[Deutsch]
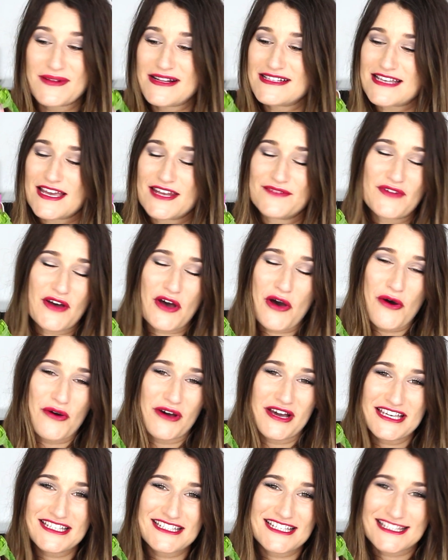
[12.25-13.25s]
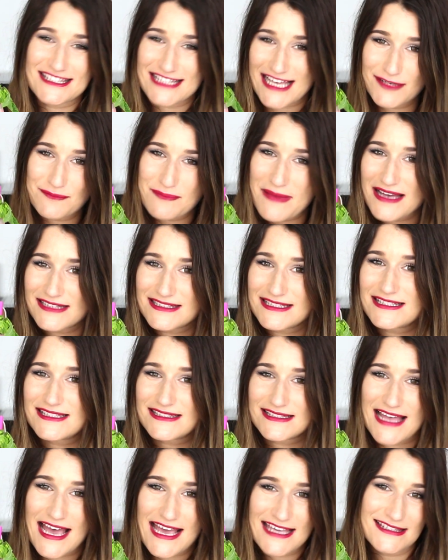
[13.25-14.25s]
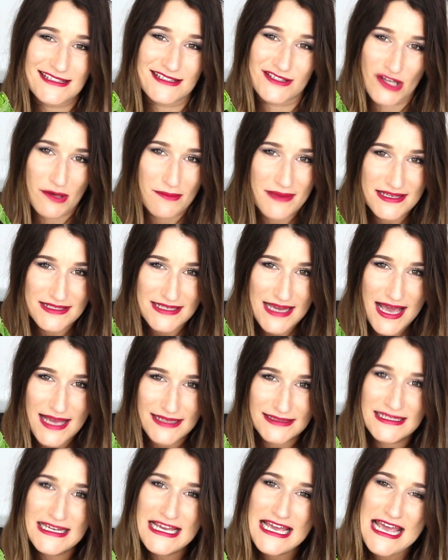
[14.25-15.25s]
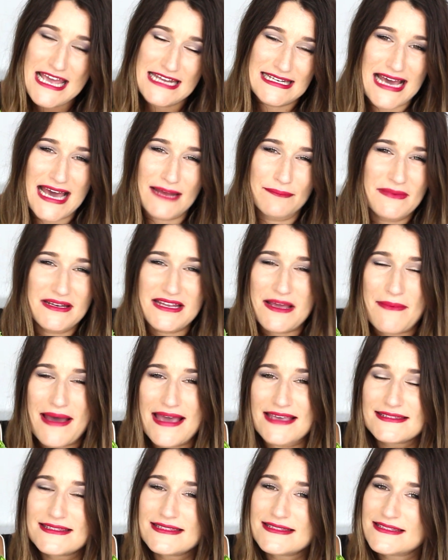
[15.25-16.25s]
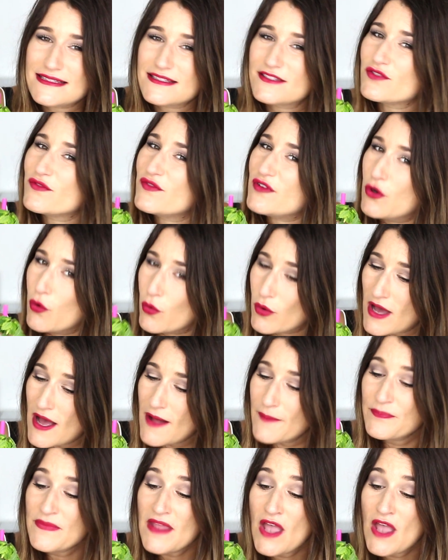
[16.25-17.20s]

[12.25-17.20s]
weil es einfach auch richtig satt macht in diesen heißen Sommertagen. Da hat man ja meistens nicht so viel Hunger.